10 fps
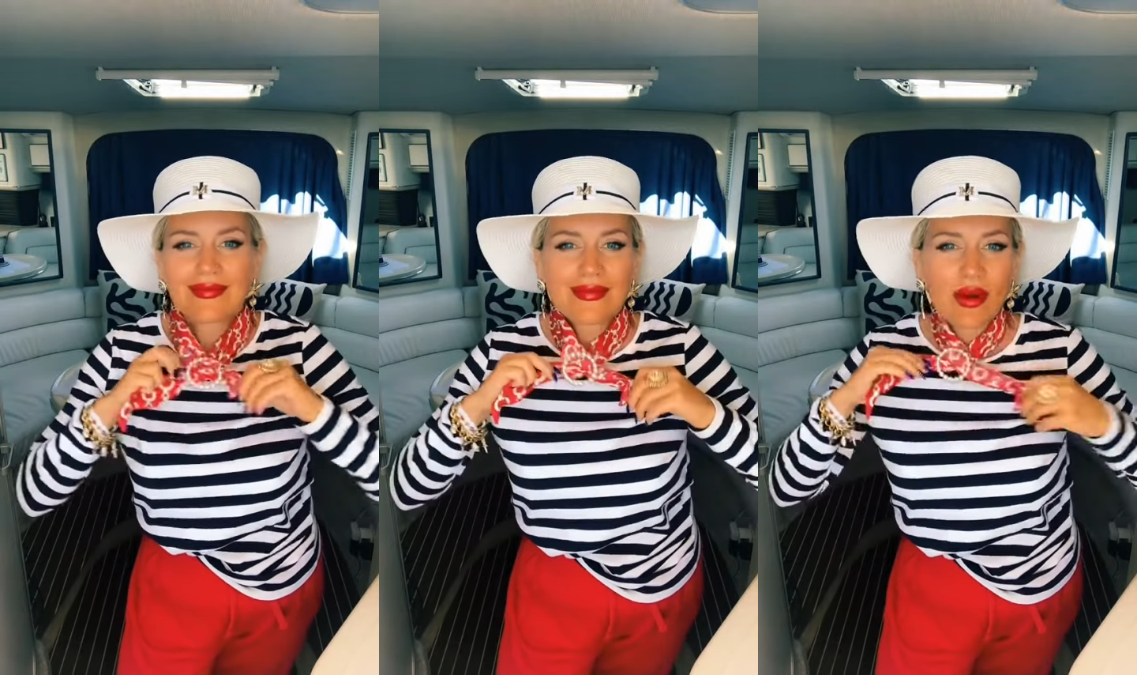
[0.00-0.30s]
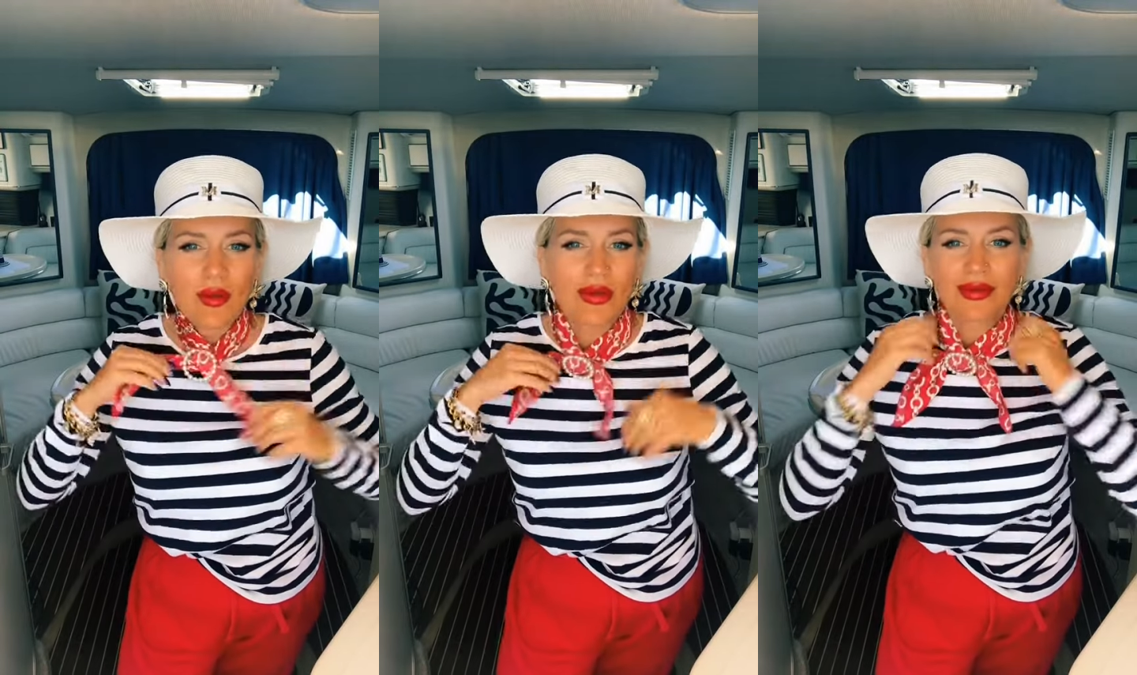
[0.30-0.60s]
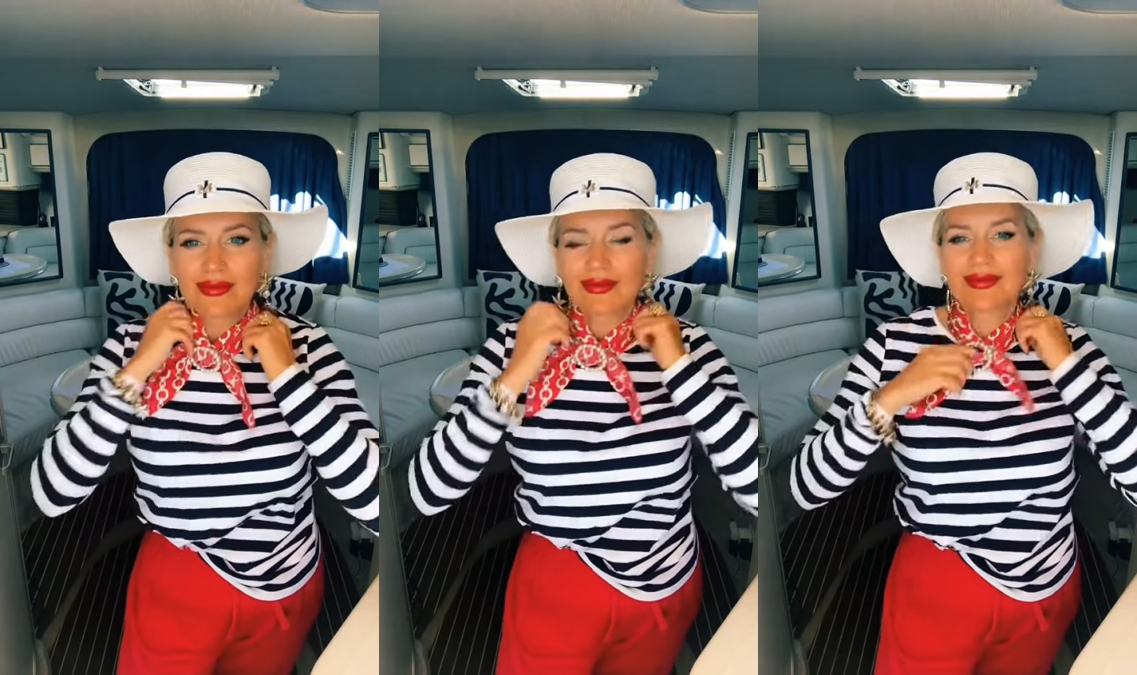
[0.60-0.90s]
Оп.
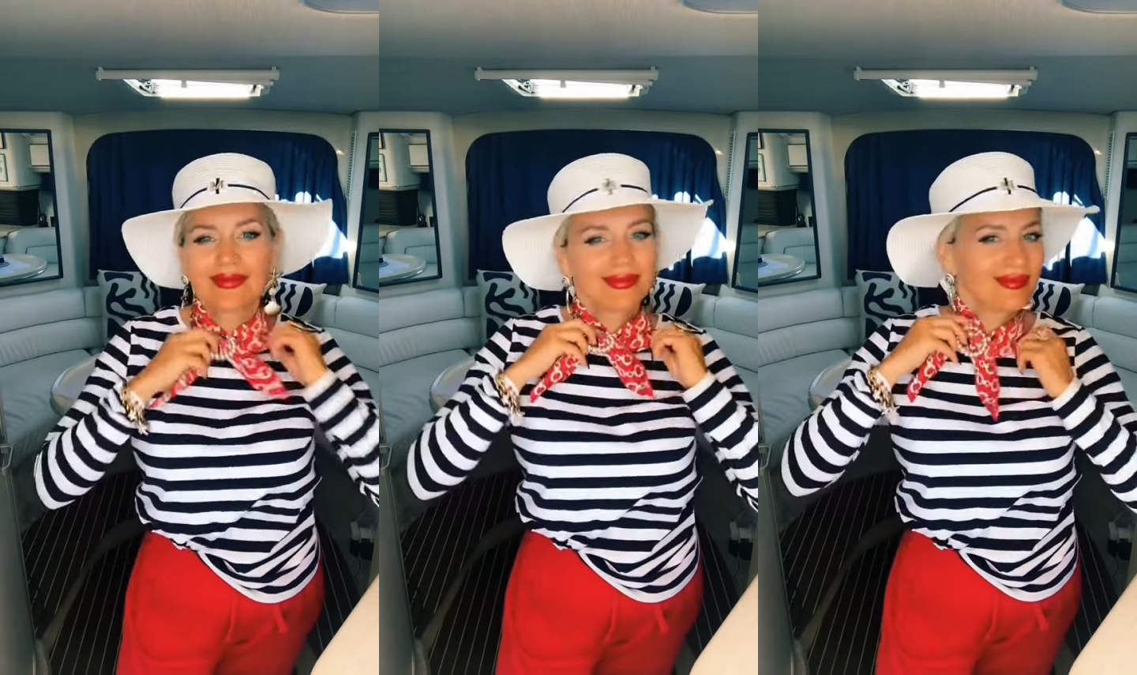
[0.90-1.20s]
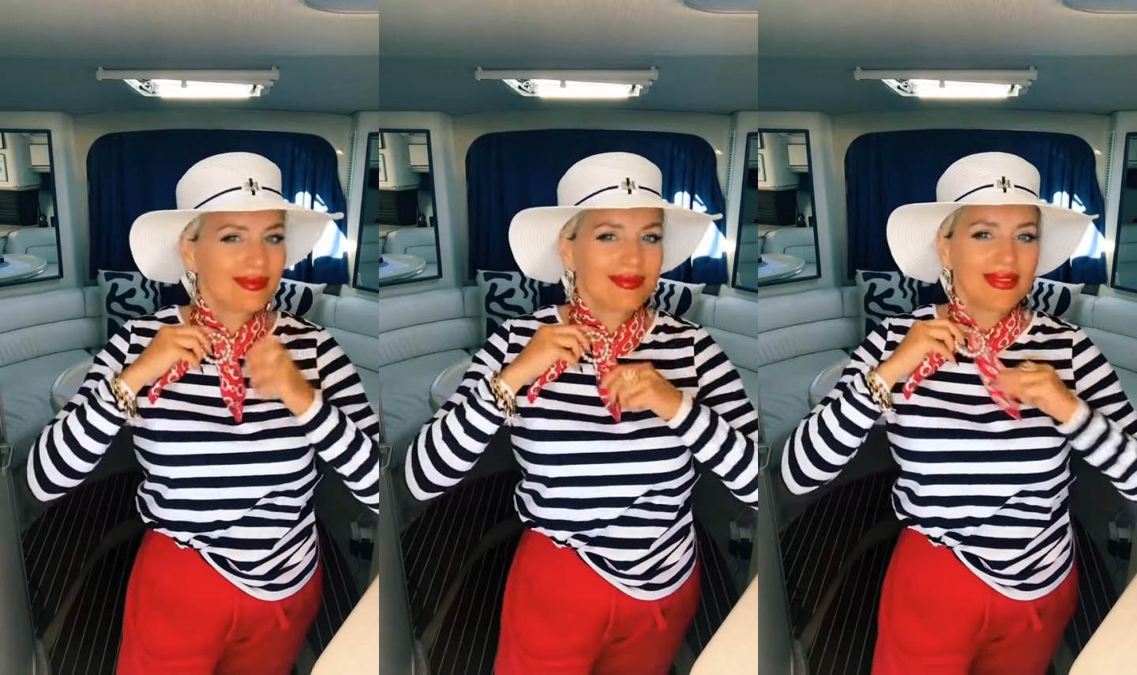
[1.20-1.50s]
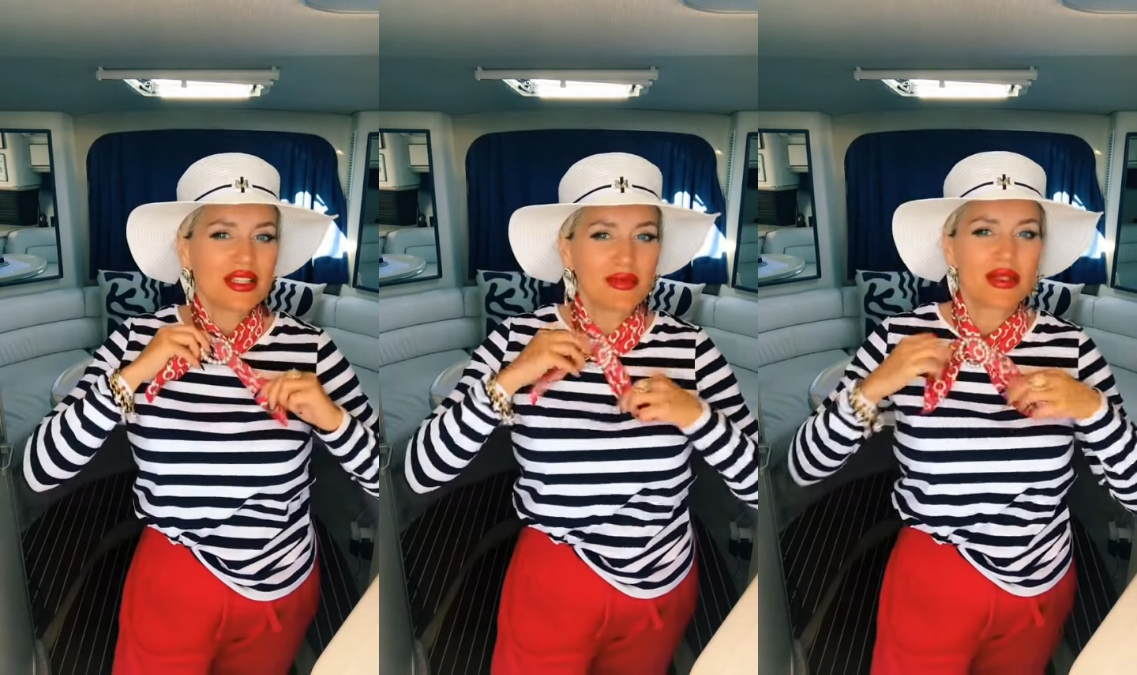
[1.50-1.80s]
И
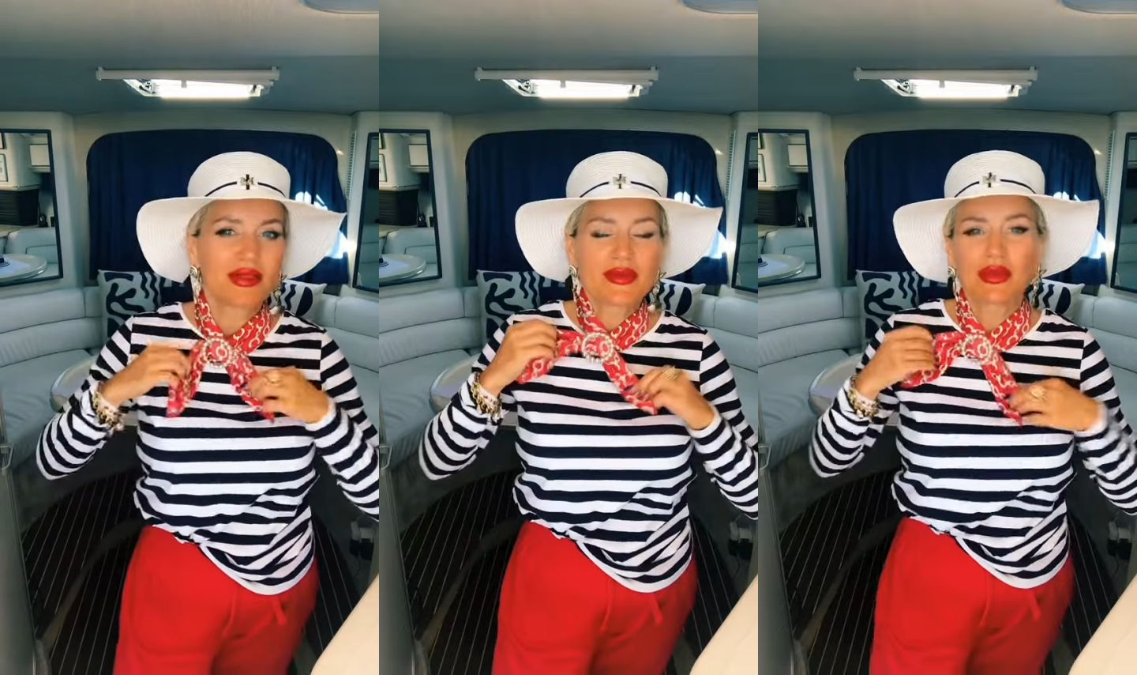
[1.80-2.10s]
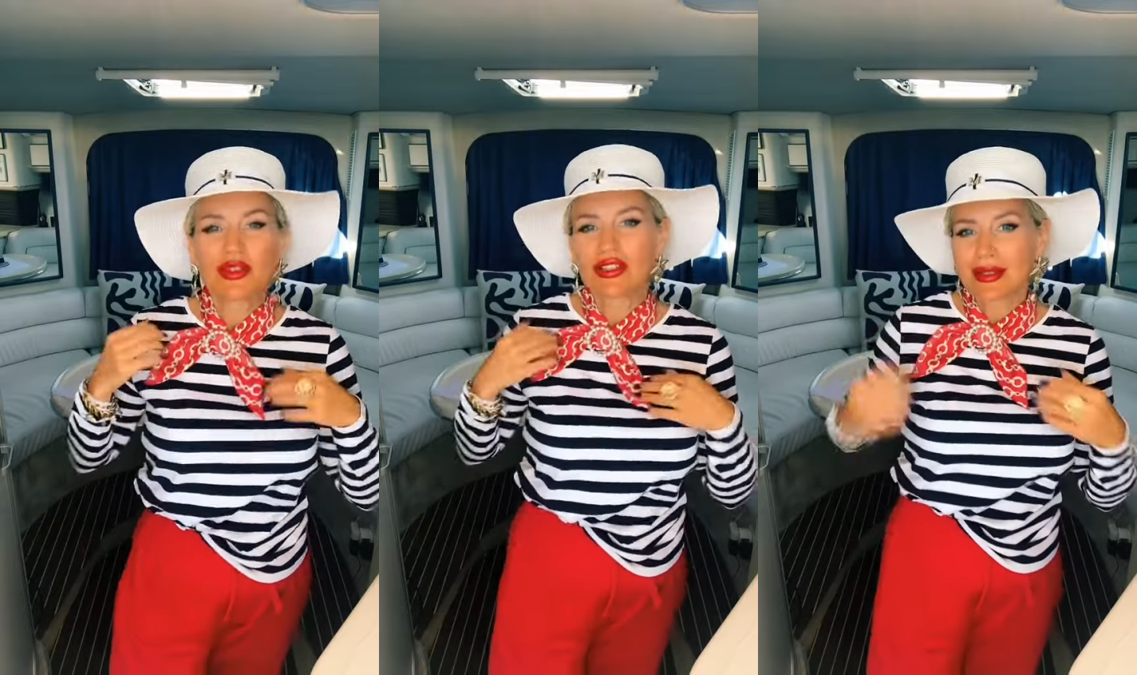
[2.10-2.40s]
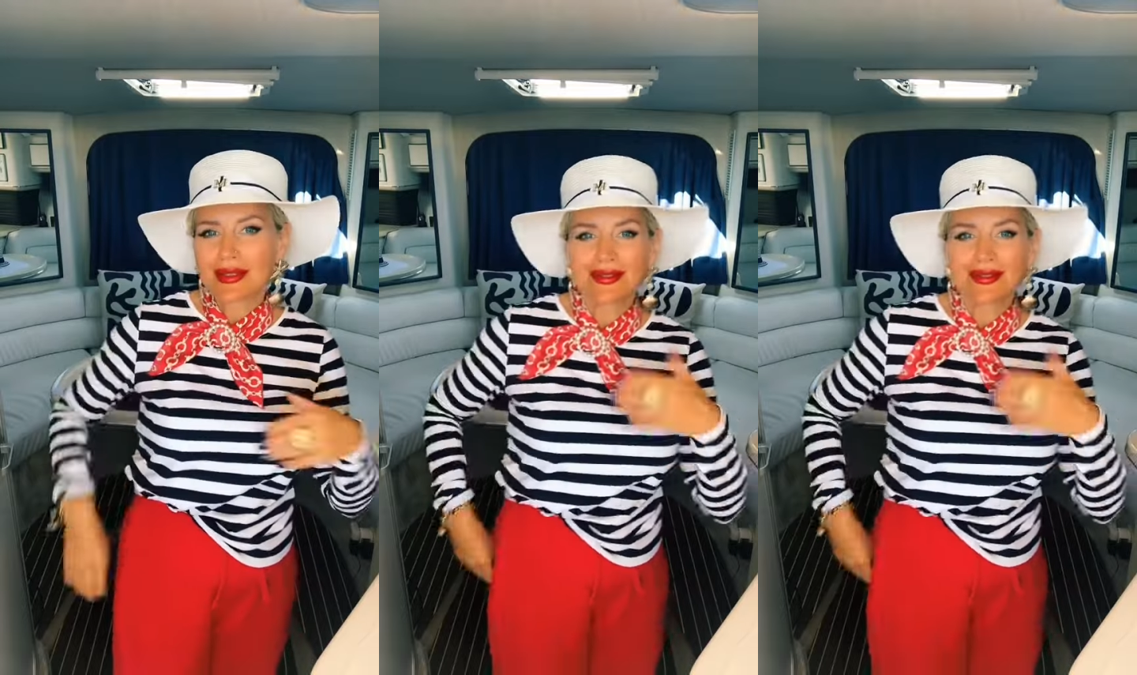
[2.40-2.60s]
теперь у нас получился